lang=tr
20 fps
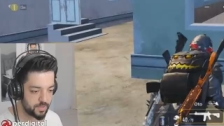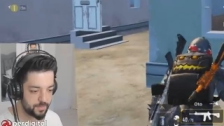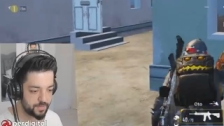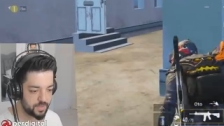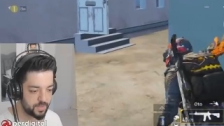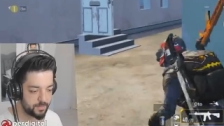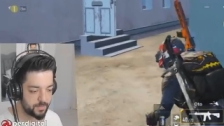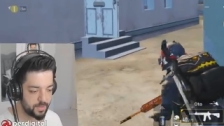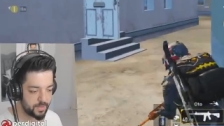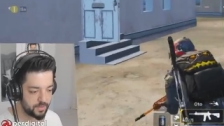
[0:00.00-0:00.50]

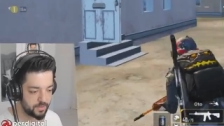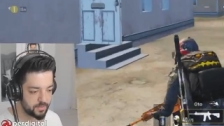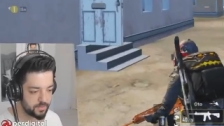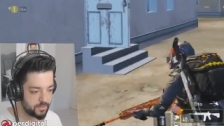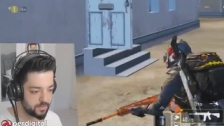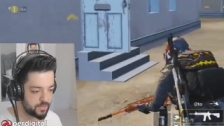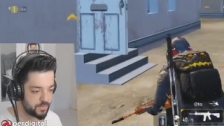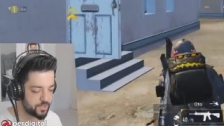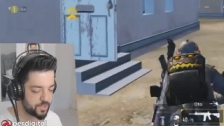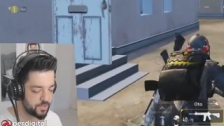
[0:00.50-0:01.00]
Kıpırdama.
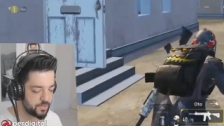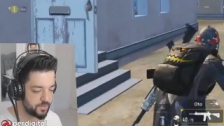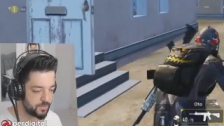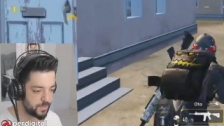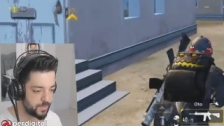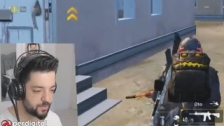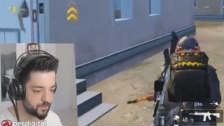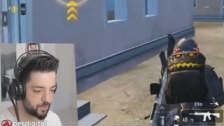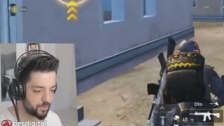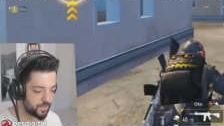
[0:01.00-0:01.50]
Canını
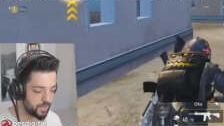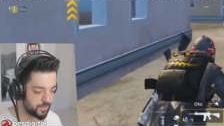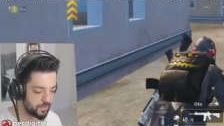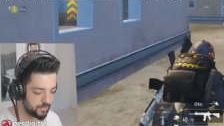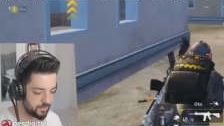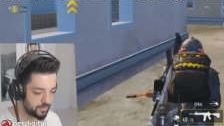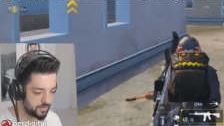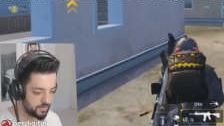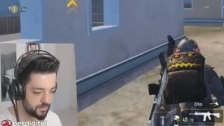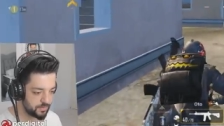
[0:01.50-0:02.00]
bas oradan.
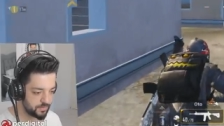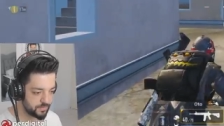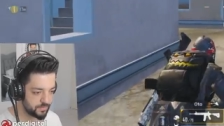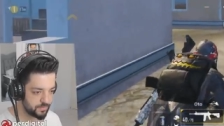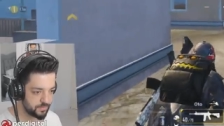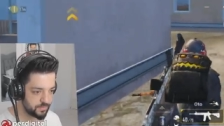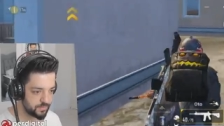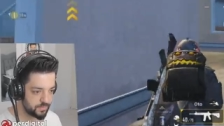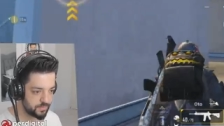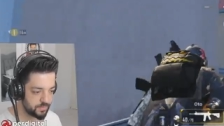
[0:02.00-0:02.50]

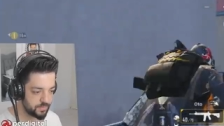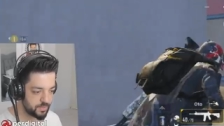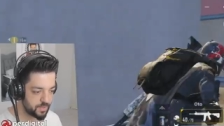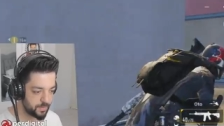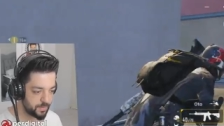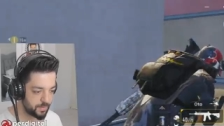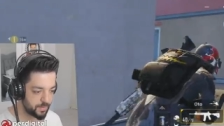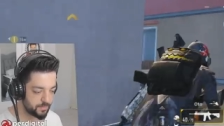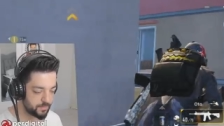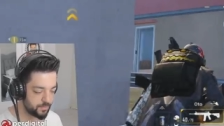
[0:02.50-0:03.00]

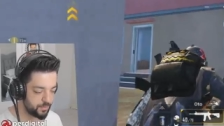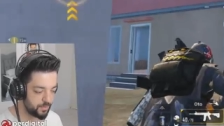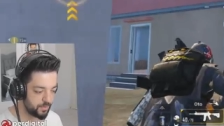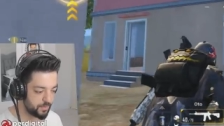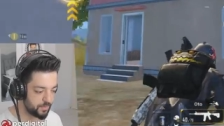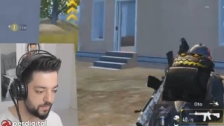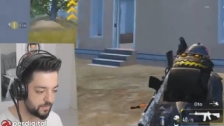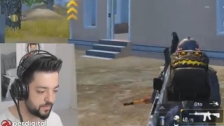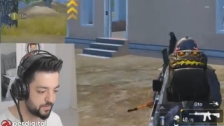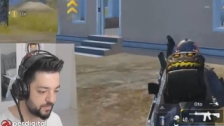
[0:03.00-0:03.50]
Tamam
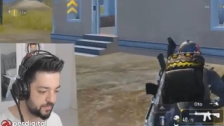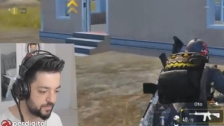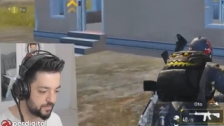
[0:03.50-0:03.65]
duydum.